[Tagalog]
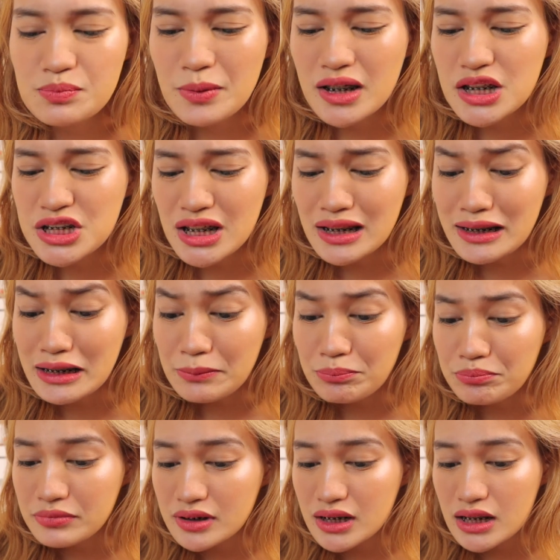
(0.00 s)
Para siyang
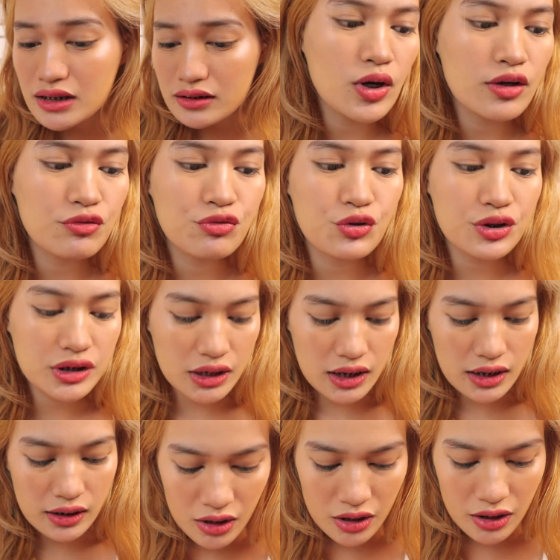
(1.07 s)
lip tint.
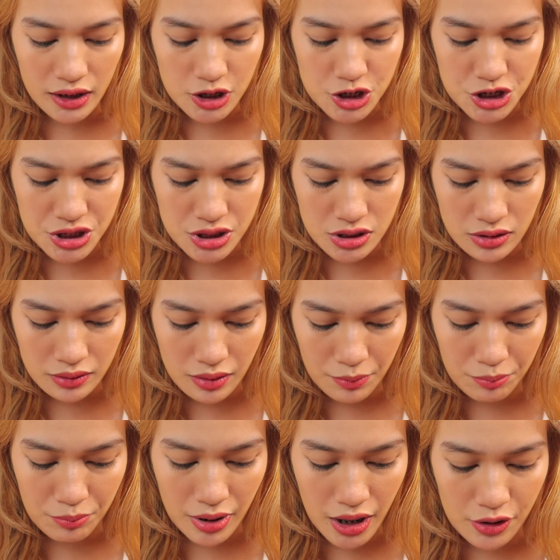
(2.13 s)
143 Rich
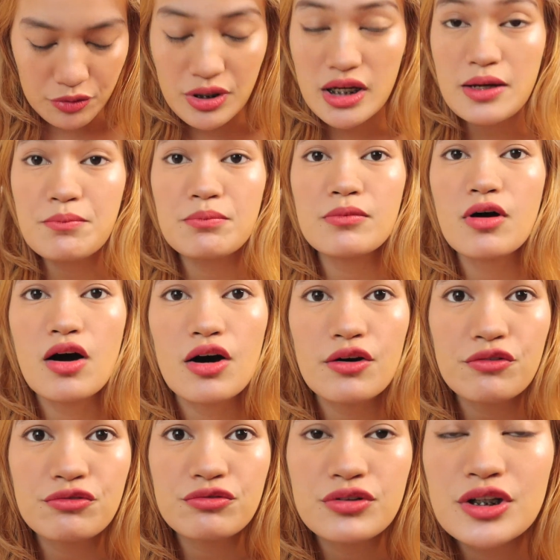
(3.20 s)
Berry
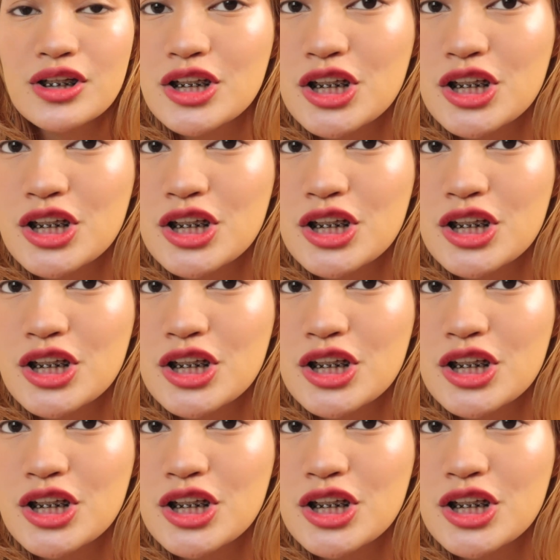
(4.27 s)
Mauve